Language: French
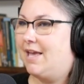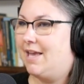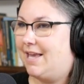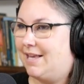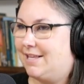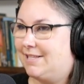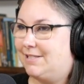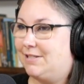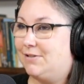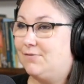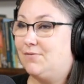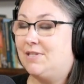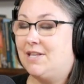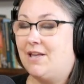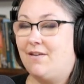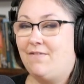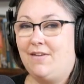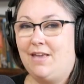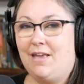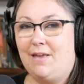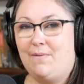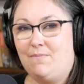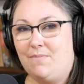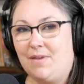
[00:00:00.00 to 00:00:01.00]
Et si vous
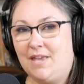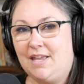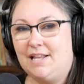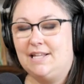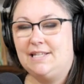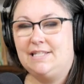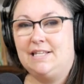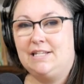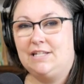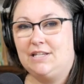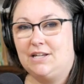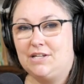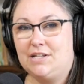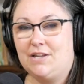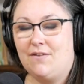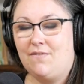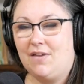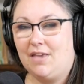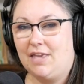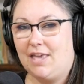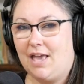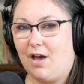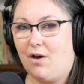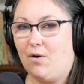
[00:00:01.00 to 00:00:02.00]
avez aimé les échanges
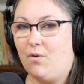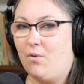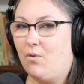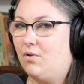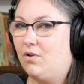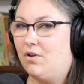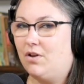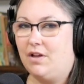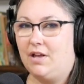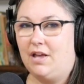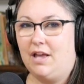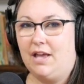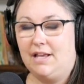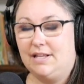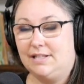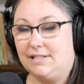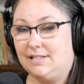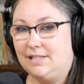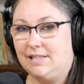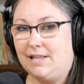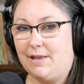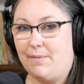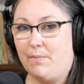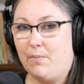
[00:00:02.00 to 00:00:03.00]
avec Caro,
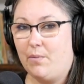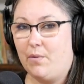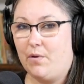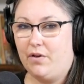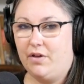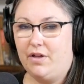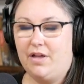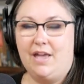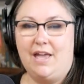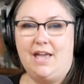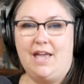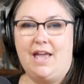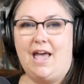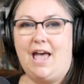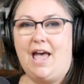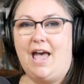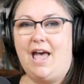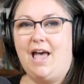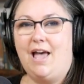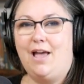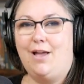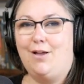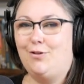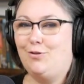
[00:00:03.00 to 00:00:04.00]
n'hésitez pas
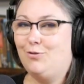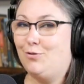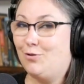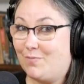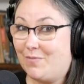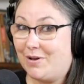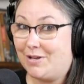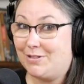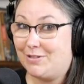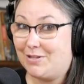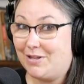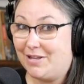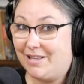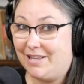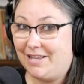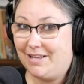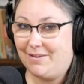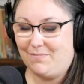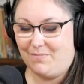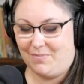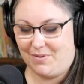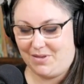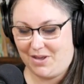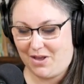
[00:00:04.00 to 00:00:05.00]
à nous le
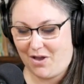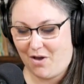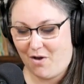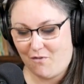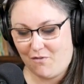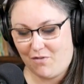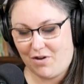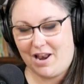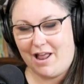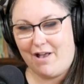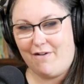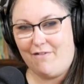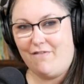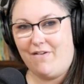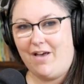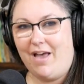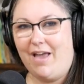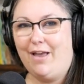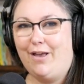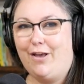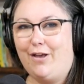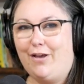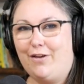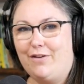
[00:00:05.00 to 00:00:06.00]
mentionner, puis on va la
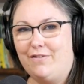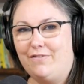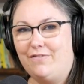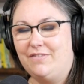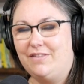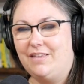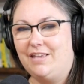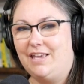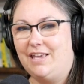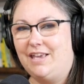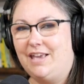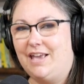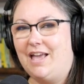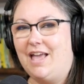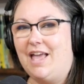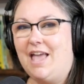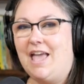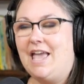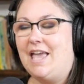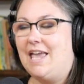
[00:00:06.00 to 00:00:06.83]
faire revenir.